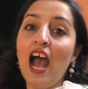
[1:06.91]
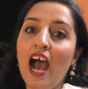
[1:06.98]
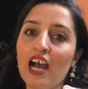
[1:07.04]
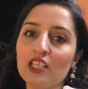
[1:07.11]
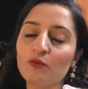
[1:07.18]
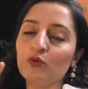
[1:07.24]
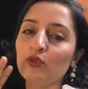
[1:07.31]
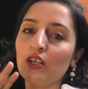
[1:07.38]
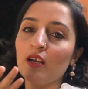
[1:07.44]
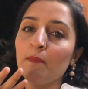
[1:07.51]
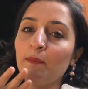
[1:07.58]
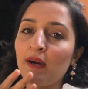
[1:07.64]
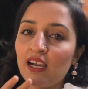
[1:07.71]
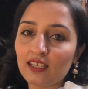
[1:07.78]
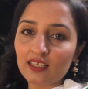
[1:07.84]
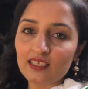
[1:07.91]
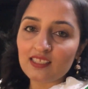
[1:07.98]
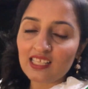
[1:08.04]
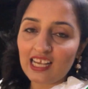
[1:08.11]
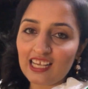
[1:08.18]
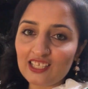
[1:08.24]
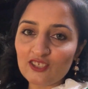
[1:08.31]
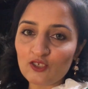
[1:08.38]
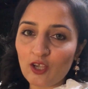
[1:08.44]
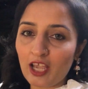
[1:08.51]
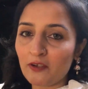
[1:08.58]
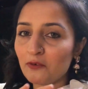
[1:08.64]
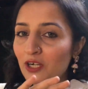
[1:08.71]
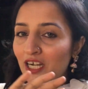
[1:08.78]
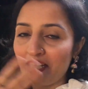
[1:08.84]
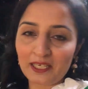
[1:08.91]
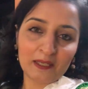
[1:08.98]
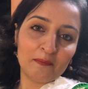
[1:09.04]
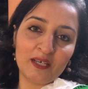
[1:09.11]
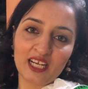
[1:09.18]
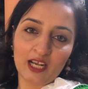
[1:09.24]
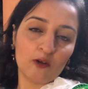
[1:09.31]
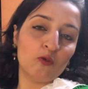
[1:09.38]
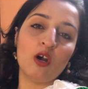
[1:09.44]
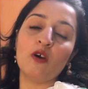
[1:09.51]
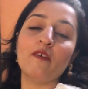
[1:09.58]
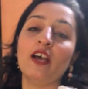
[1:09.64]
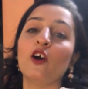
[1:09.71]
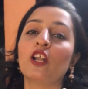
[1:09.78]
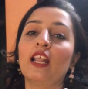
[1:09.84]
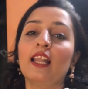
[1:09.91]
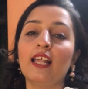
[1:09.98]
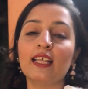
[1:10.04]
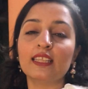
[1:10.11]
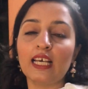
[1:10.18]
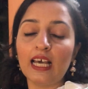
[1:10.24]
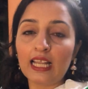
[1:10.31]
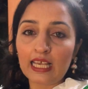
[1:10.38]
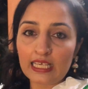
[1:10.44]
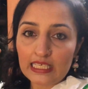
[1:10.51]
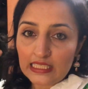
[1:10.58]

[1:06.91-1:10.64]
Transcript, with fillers: आज पूरा पाकिस्तान जो है वो हरा भरा हुआ हुआ है और अल्लाह ताला